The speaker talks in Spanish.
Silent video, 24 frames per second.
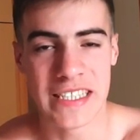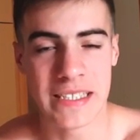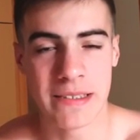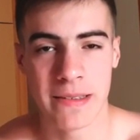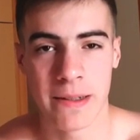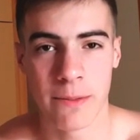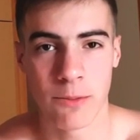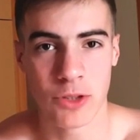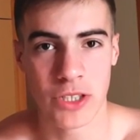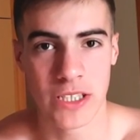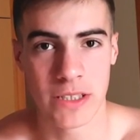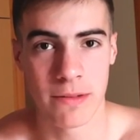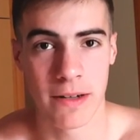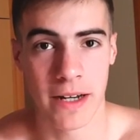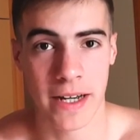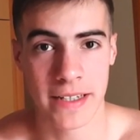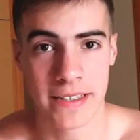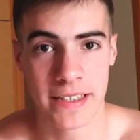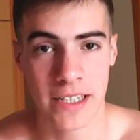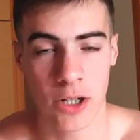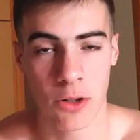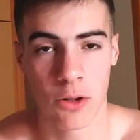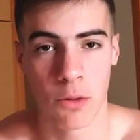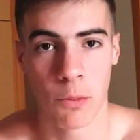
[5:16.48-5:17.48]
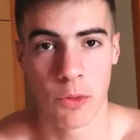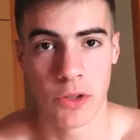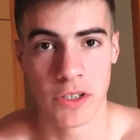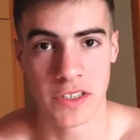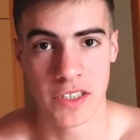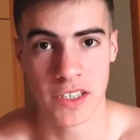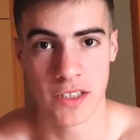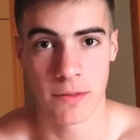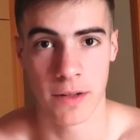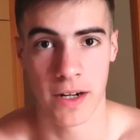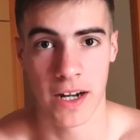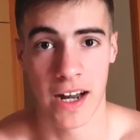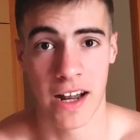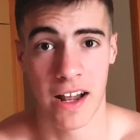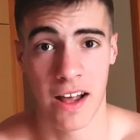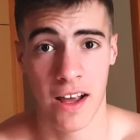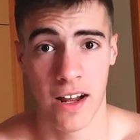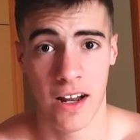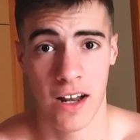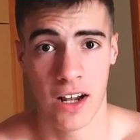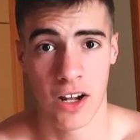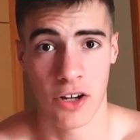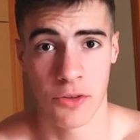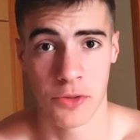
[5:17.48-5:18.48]
Muchísima gente, como pudisteis ver en,
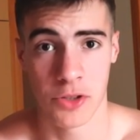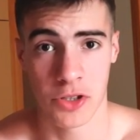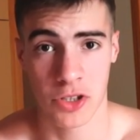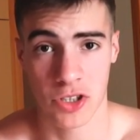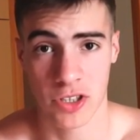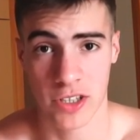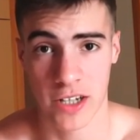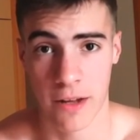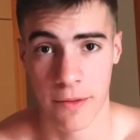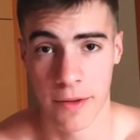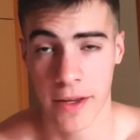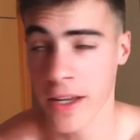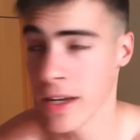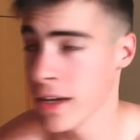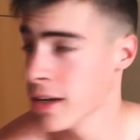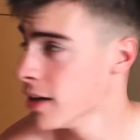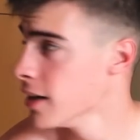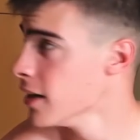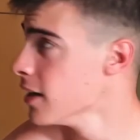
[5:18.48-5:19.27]
las vídeos que os grabé.